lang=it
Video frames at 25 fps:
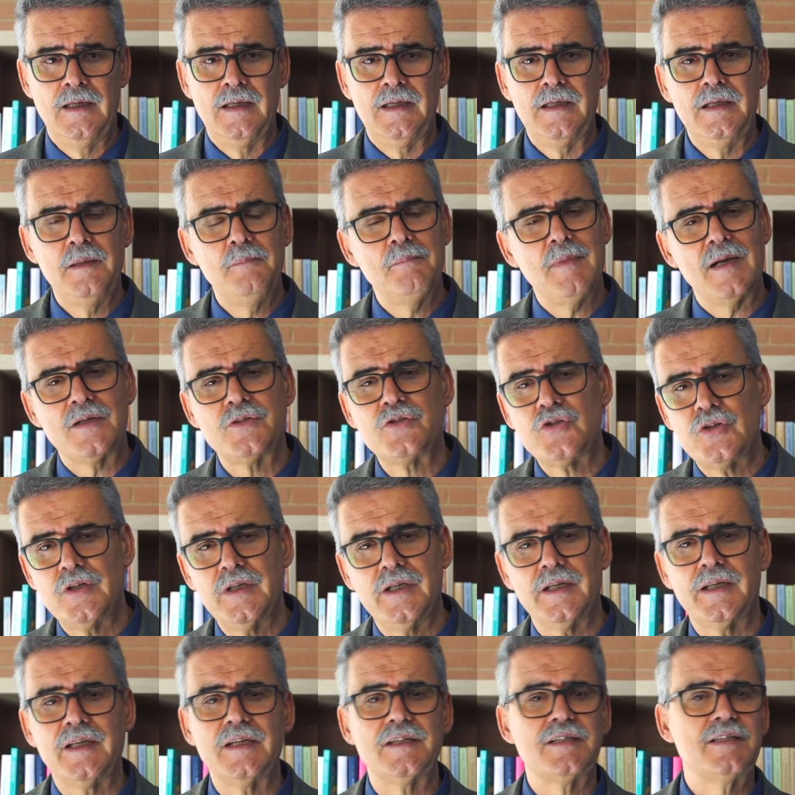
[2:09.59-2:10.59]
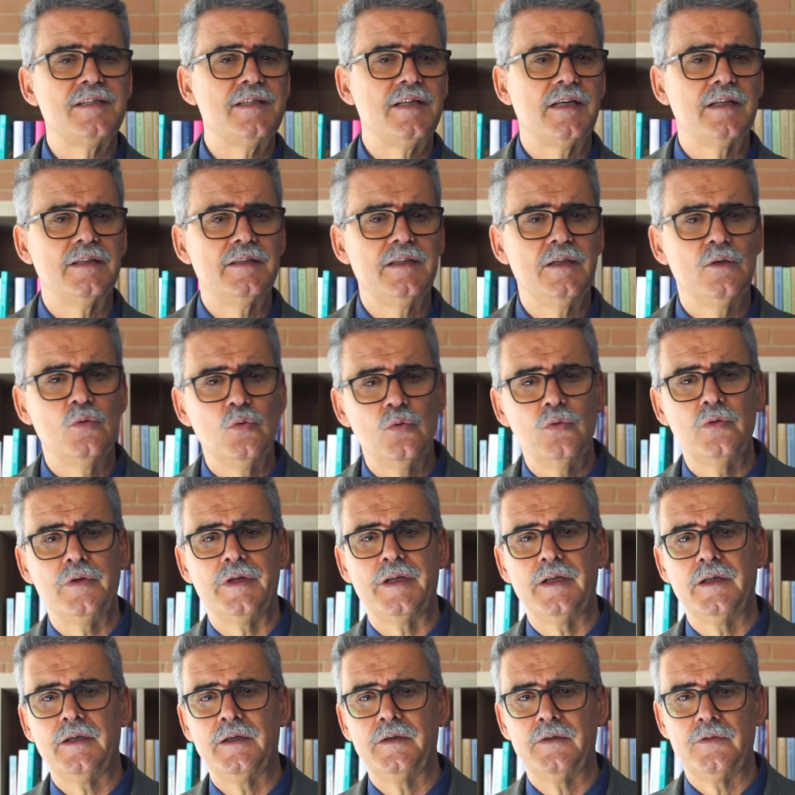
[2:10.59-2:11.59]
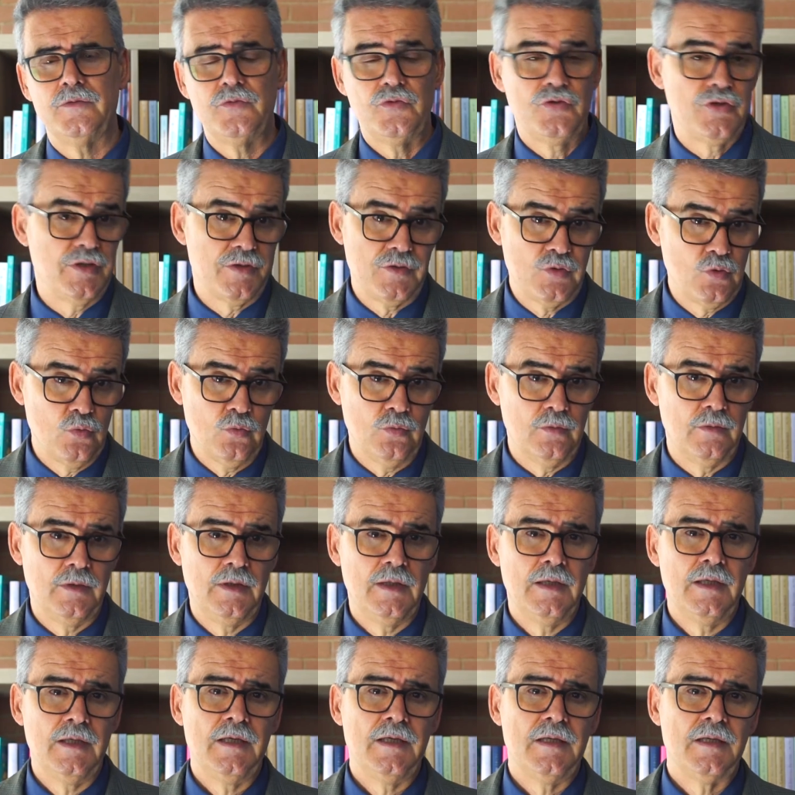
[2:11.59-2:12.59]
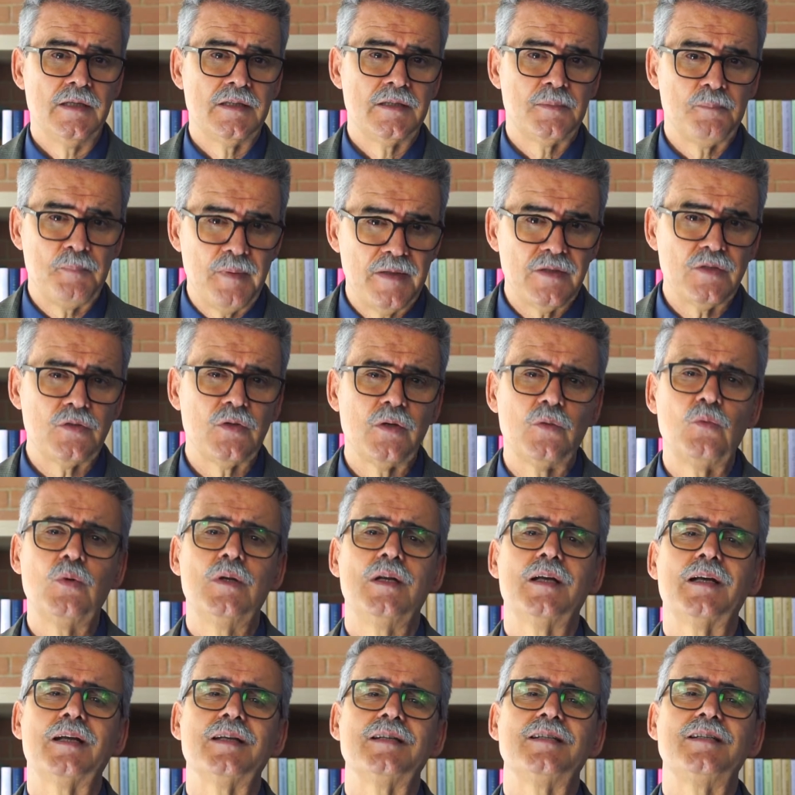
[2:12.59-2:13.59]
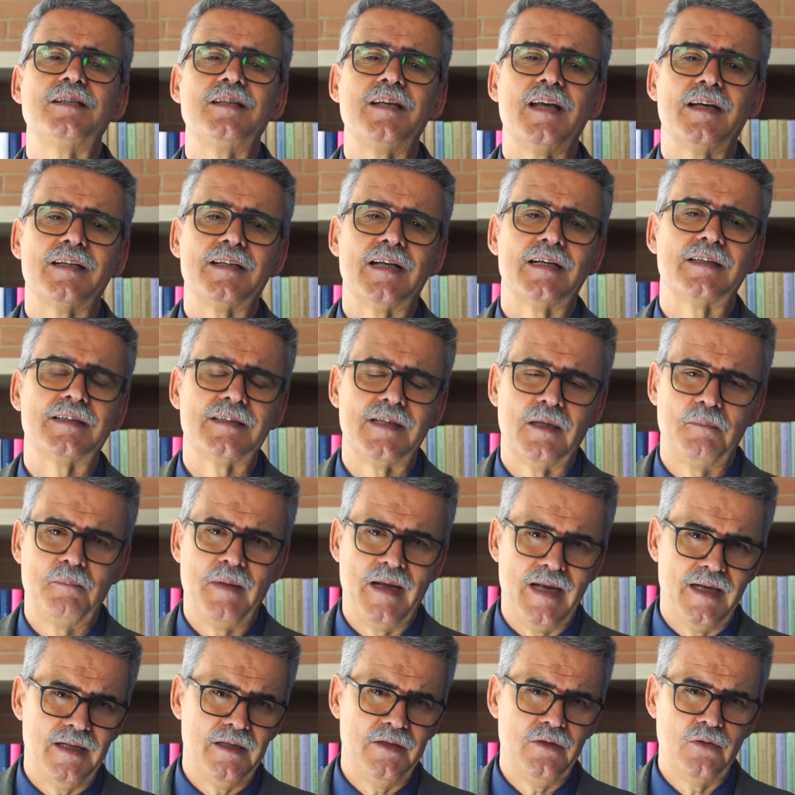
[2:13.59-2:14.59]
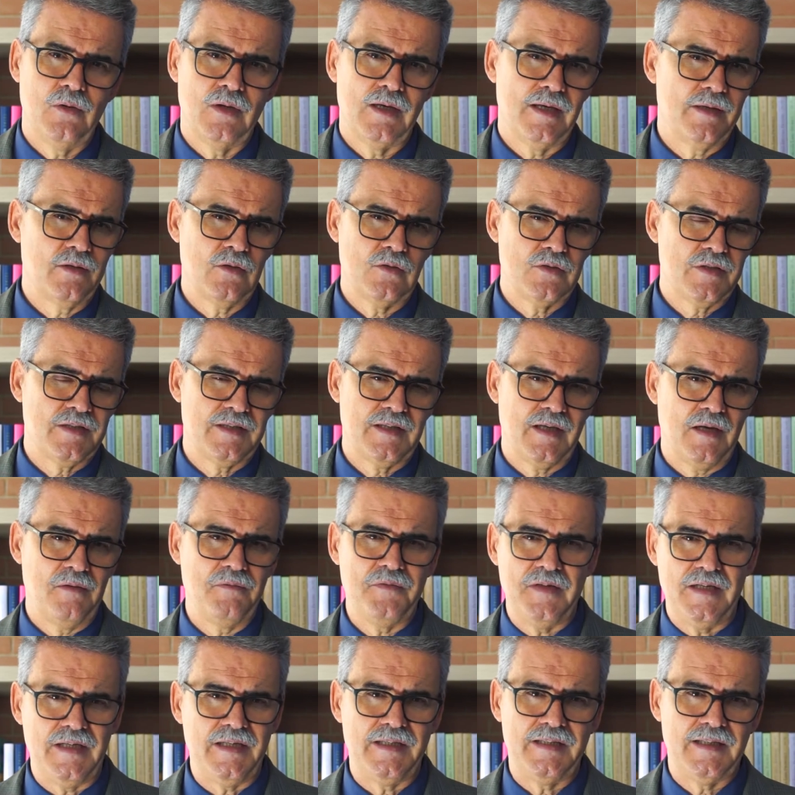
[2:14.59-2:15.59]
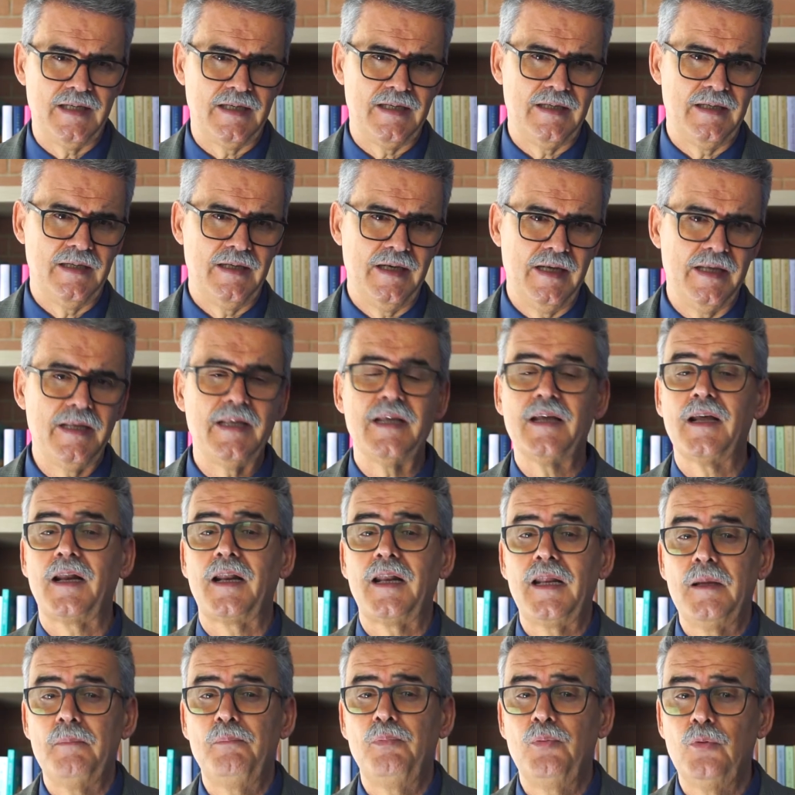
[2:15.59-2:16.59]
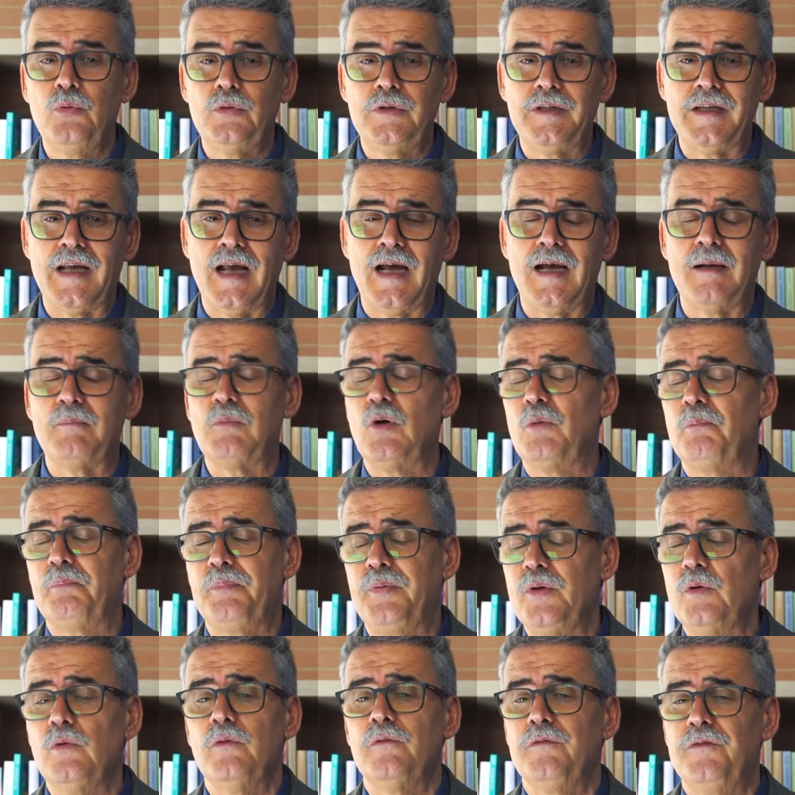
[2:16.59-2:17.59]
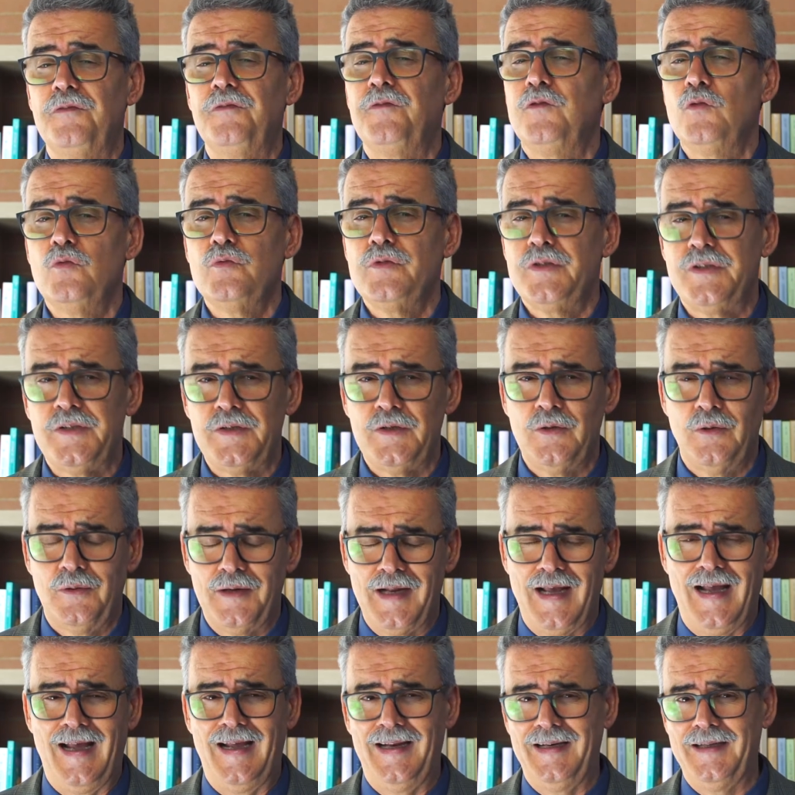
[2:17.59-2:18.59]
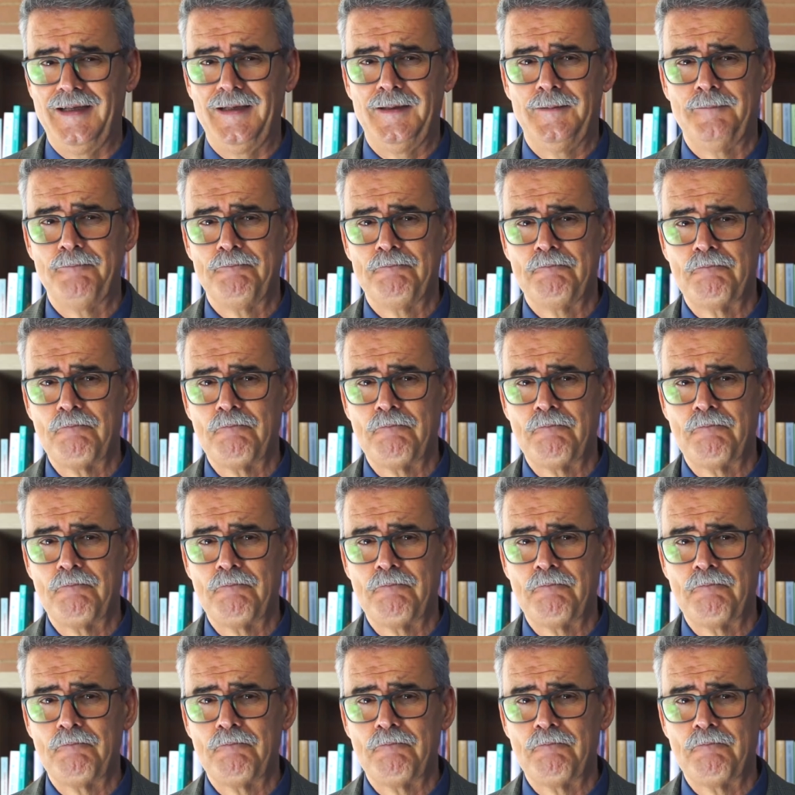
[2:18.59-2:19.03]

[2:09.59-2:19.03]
L'immagine che si ha di lui, Gesù, spesso è quella che si adatta meglio alla nostra vita e che reputiamo più funzionale.